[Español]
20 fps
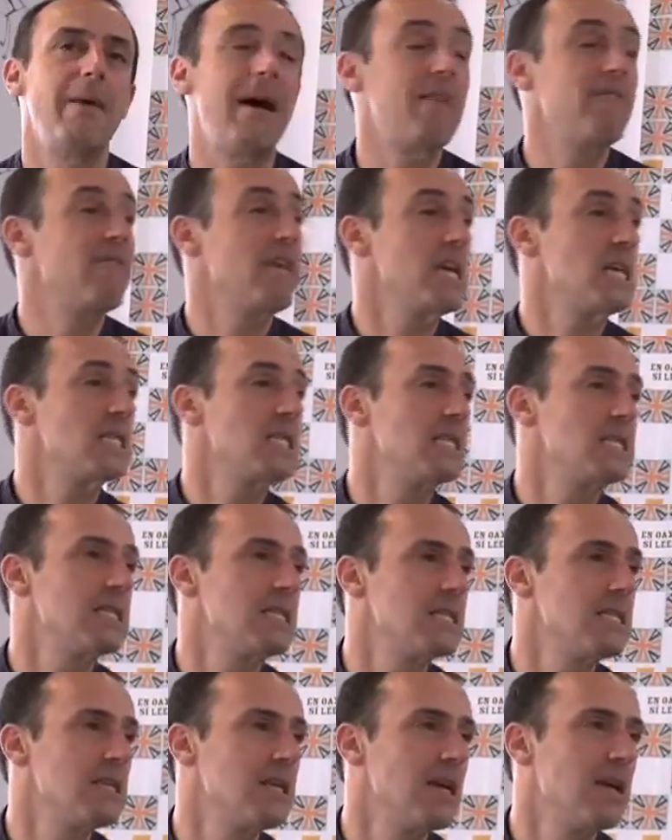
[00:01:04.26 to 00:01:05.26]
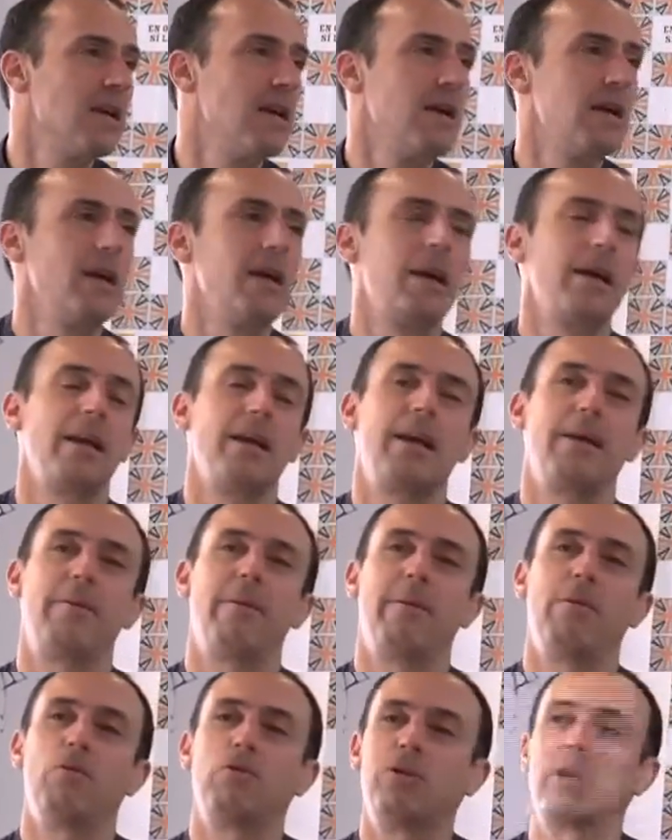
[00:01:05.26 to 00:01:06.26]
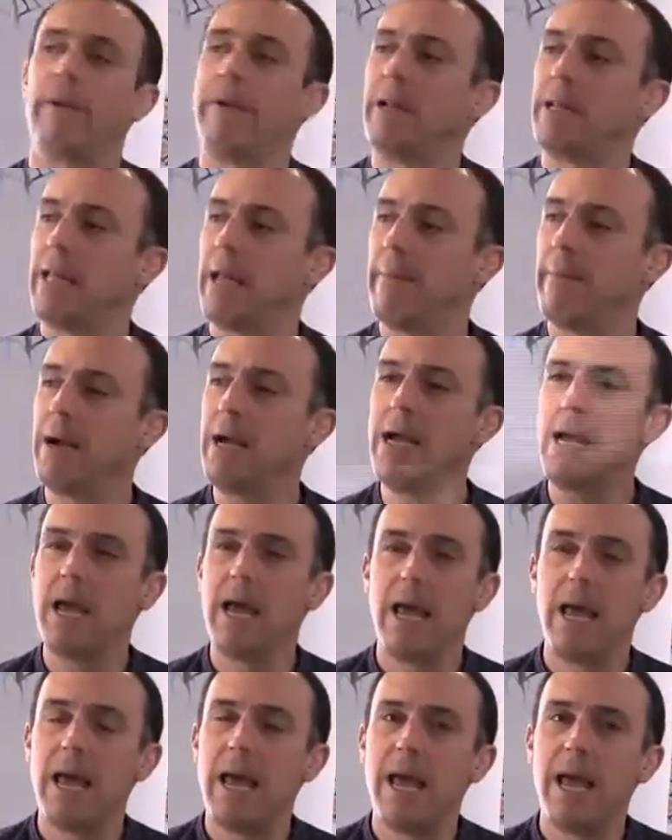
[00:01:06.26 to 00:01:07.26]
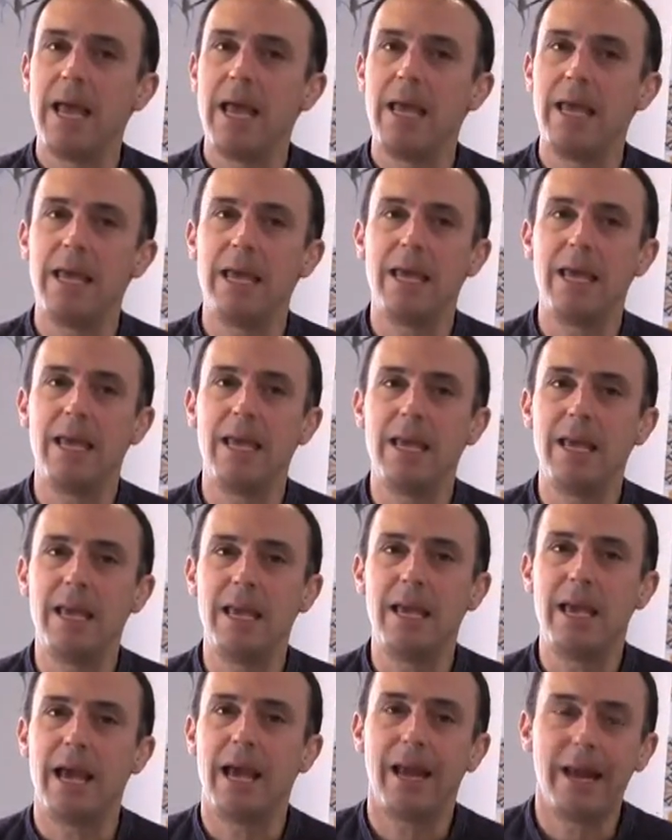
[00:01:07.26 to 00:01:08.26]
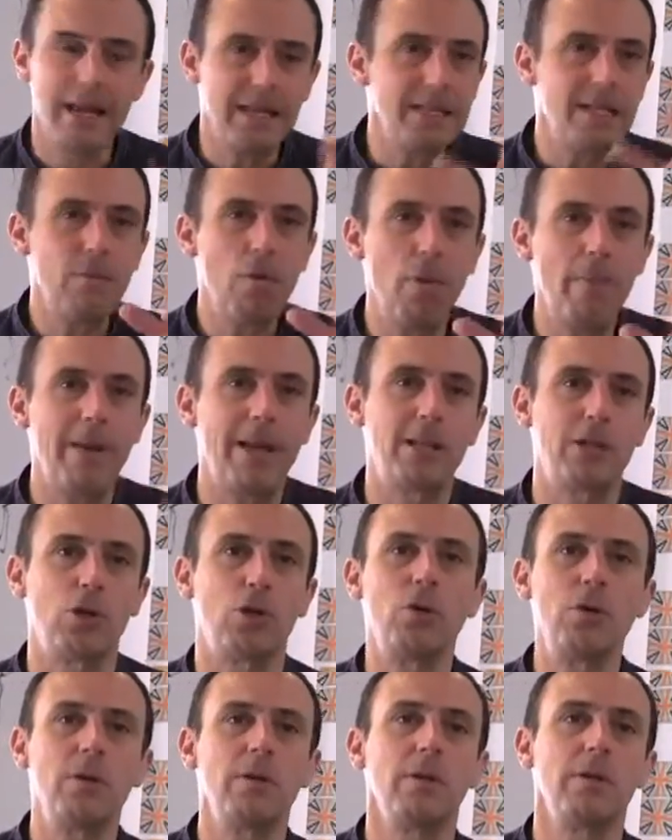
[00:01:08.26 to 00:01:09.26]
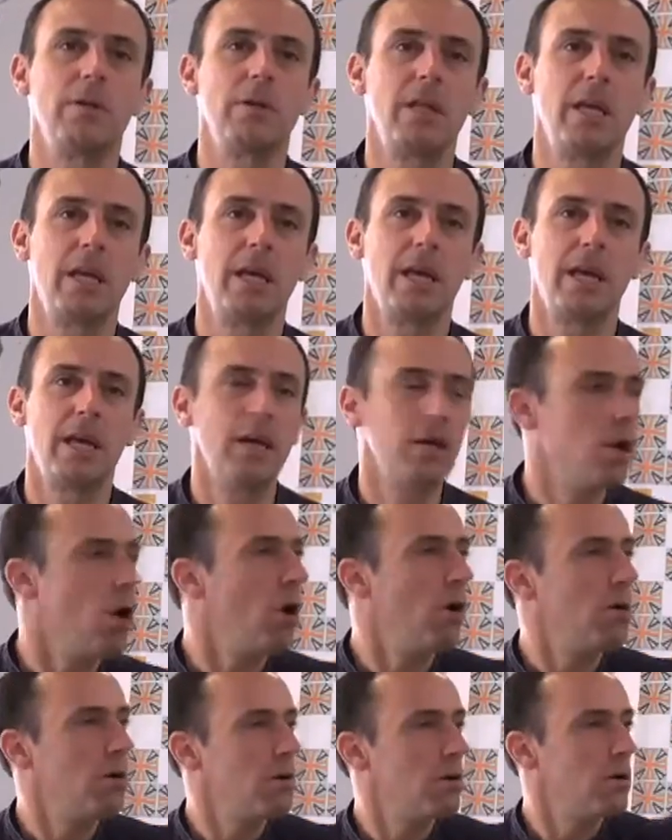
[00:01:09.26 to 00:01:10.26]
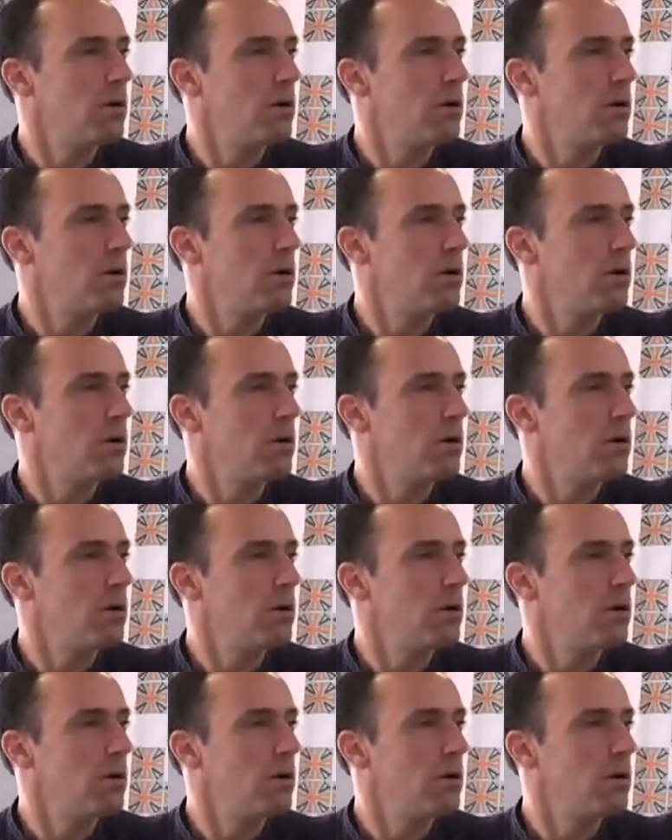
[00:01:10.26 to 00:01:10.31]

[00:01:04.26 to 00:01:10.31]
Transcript: mafias, que me gustaba el tema. Y en ese momento dije, no,